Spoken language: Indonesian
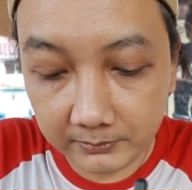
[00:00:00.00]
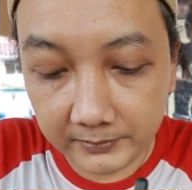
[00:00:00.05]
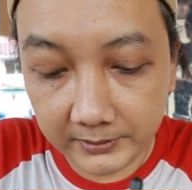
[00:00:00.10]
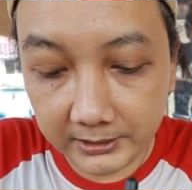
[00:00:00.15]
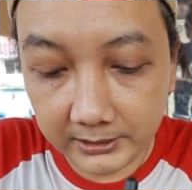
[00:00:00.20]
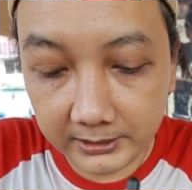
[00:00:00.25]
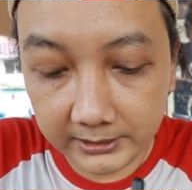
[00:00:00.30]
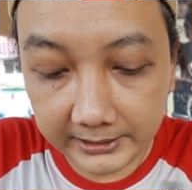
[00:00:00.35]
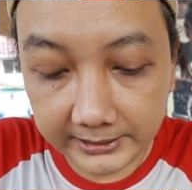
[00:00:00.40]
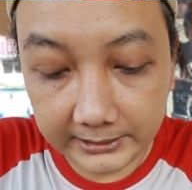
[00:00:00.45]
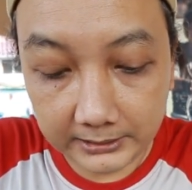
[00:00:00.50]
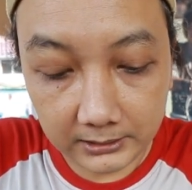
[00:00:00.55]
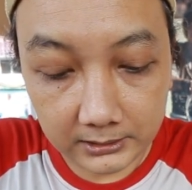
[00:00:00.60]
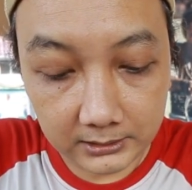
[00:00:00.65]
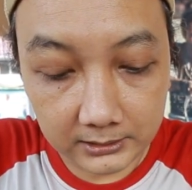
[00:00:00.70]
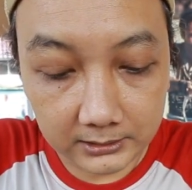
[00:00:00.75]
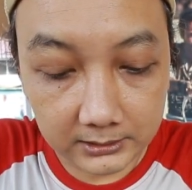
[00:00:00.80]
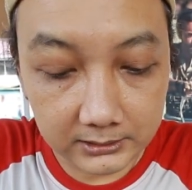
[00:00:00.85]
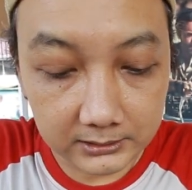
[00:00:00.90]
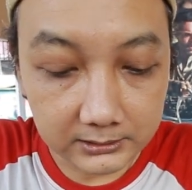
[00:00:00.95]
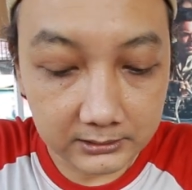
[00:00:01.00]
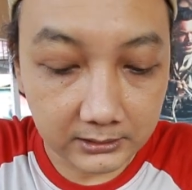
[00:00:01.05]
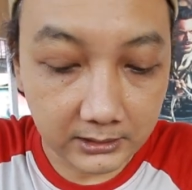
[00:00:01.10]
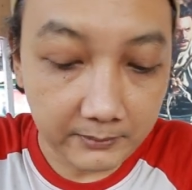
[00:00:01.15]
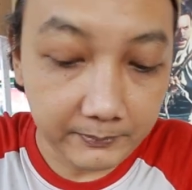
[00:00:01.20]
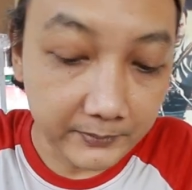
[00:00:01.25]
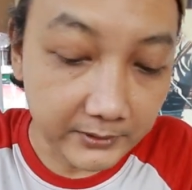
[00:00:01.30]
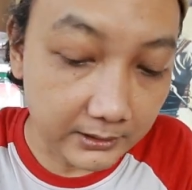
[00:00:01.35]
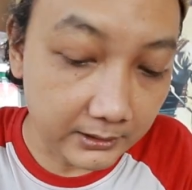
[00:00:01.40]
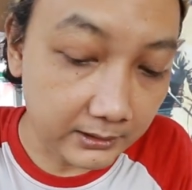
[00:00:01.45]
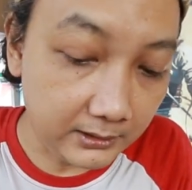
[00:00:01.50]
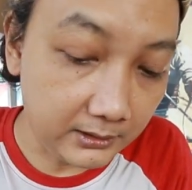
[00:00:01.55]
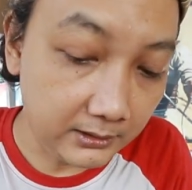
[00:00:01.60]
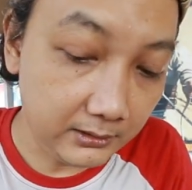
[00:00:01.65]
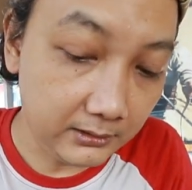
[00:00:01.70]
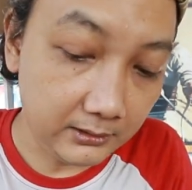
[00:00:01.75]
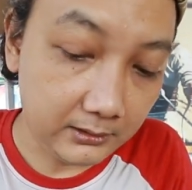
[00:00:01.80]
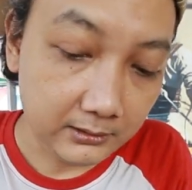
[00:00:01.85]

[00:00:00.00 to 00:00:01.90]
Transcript: lebih ringkes tapi